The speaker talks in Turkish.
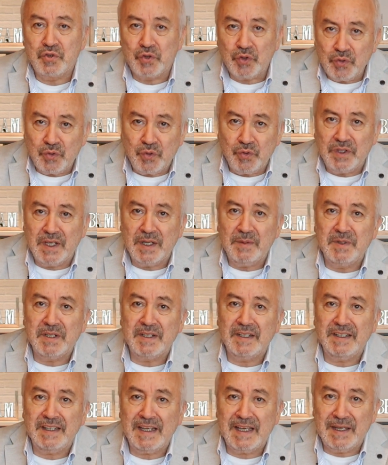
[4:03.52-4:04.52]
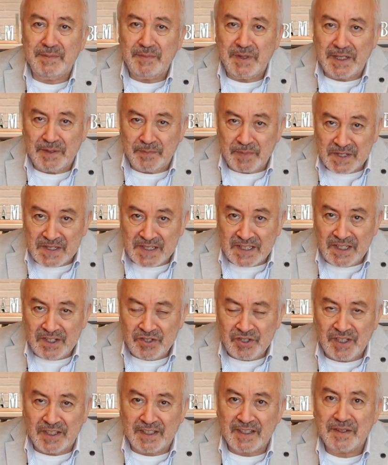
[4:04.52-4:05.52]
Çünkü demirin emilmesi
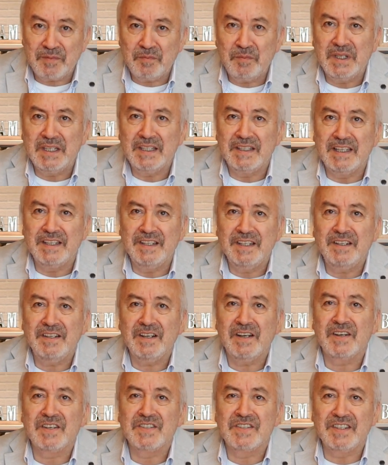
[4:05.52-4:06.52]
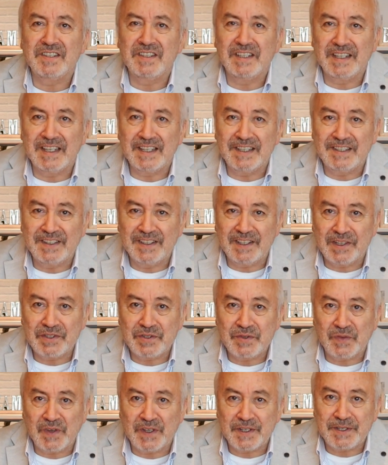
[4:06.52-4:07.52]
için midenin asidine
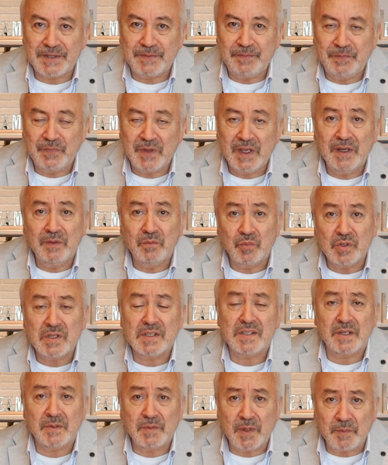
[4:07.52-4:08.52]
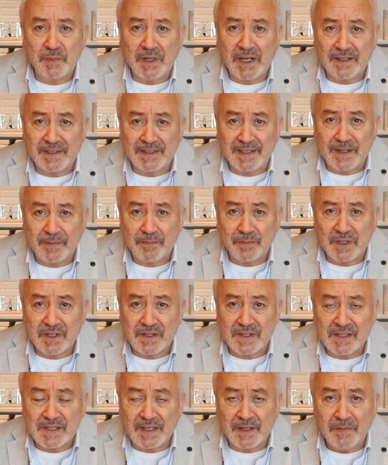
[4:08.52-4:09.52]
ihtiyaç var. Bu da sebeplerden
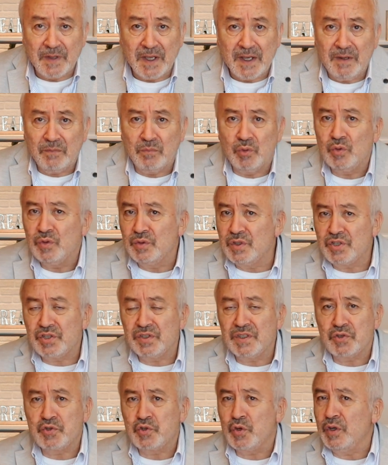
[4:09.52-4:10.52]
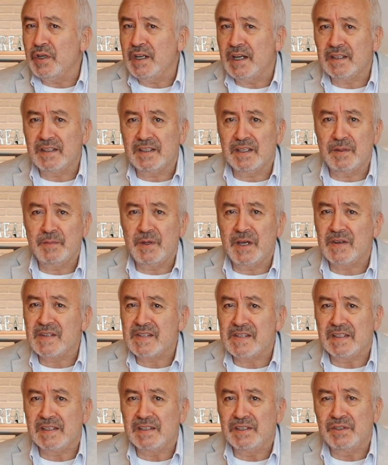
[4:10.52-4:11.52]
birisi. Bunun dışında çölyak diye bir
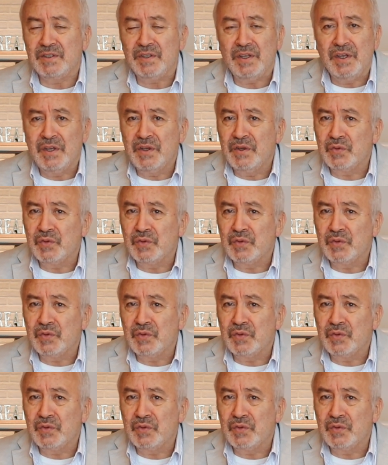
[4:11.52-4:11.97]
hastalığı